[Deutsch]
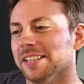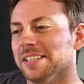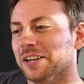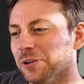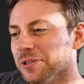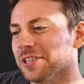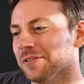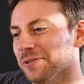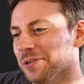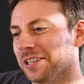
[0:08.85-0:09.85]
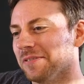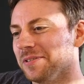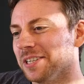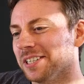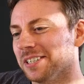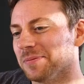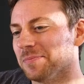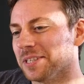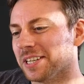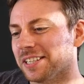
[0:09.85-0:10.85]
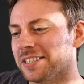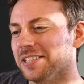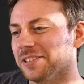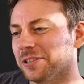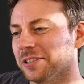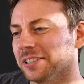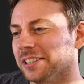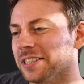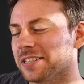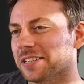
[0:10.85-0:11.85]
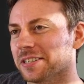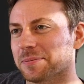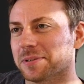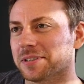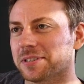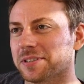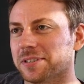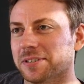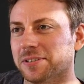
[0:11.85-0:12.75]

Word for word: Der größte Erfolg, den wir bisher erzielen konnten, ist, dass wir es